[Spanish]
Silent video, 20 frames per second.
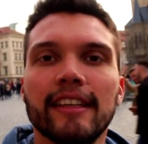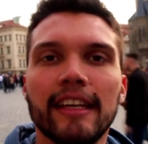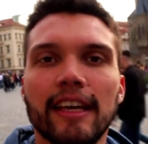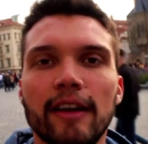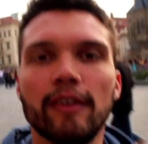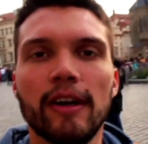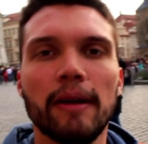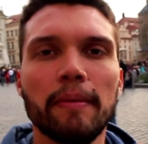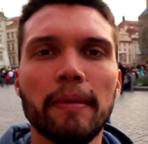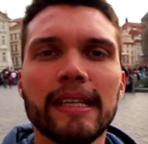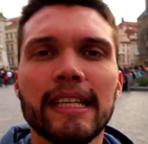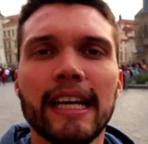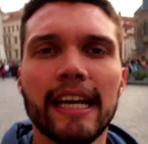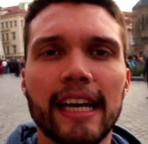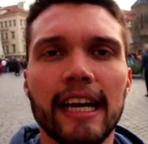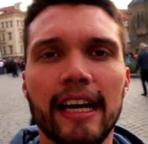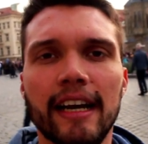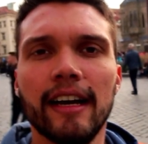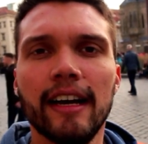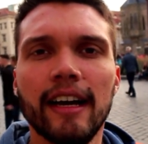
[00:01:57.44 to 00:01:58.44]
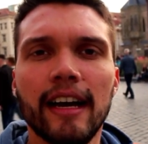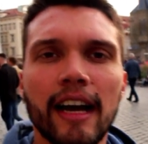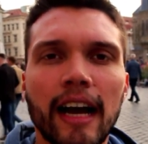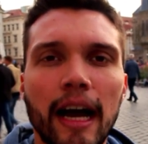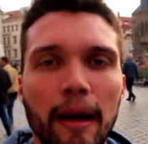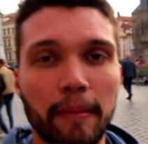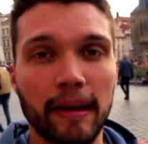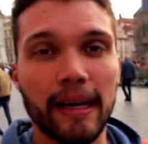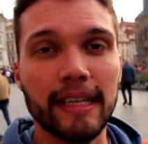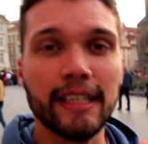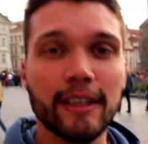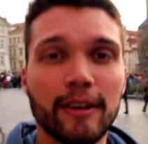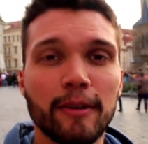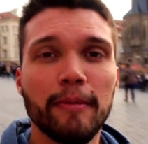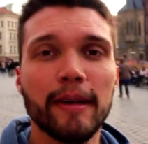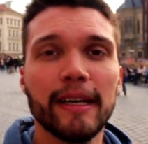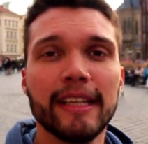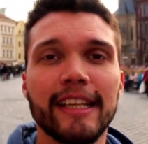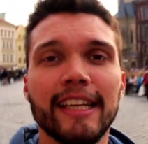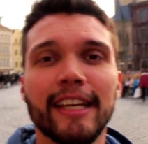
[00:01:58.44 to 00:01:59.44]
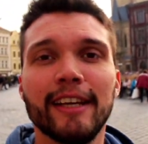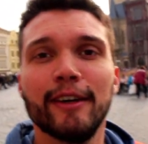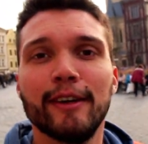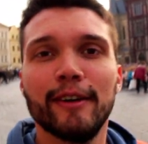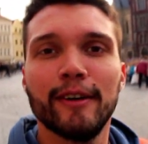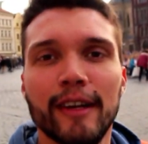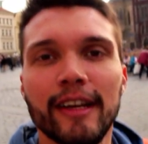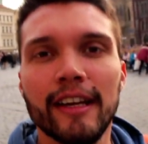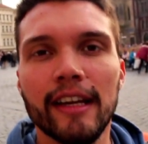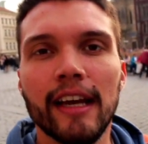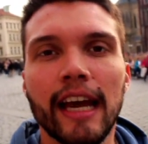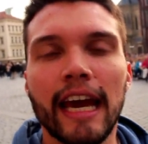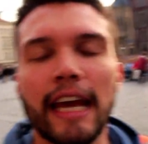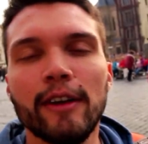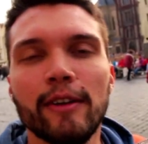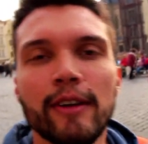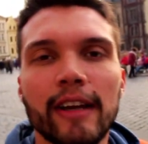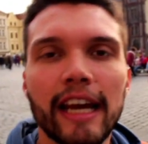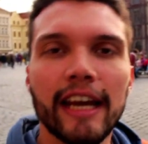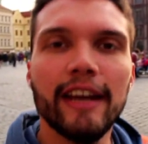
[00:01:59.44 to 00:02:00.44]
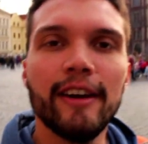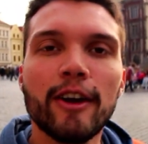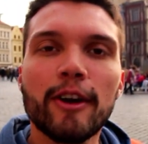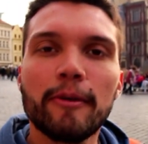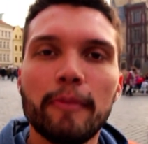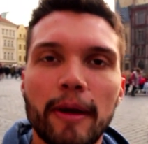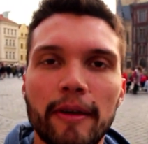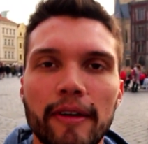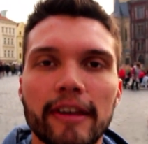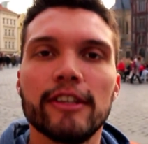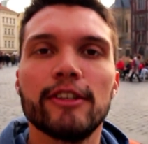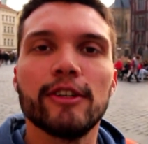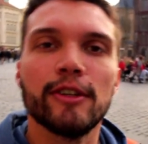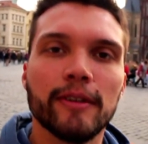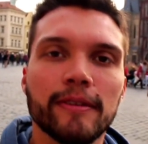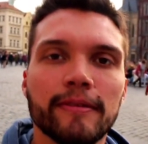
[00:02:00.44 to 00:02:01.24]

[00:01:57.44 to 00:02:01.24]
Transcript: que una mañana amanece convertido en un enorme bicho.